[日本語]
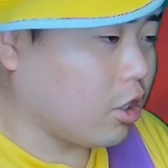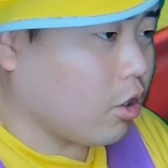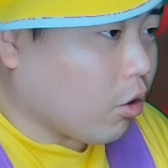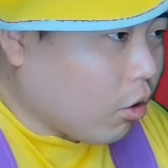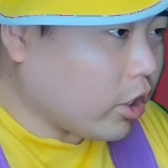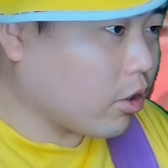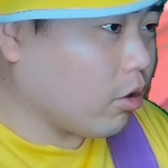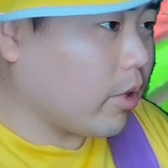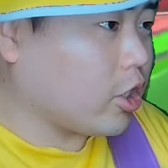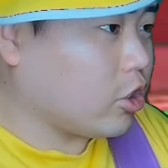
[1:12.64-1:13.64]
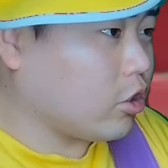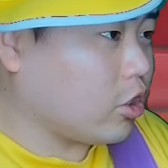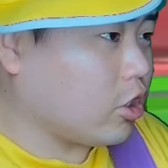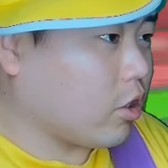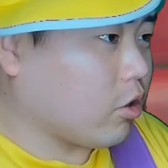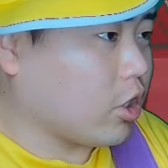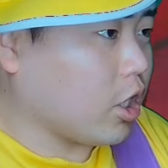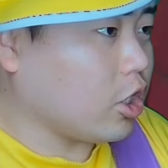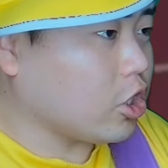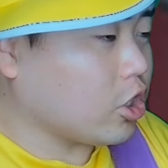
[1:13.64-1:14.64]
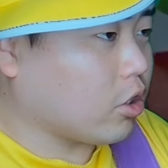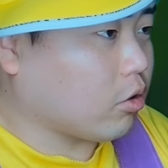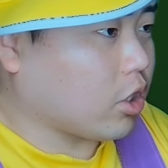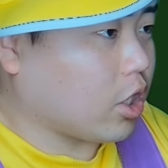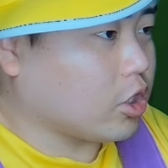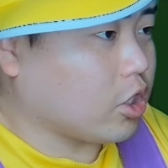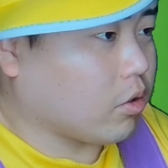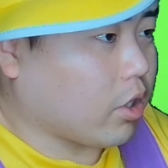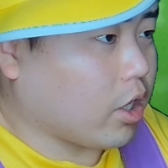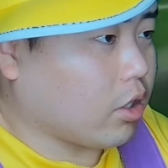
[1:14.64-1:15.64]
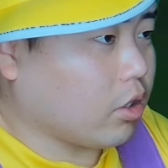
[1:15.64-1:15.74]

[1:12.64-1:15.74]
コイン5枚12やのに何してんのって感じやなこれ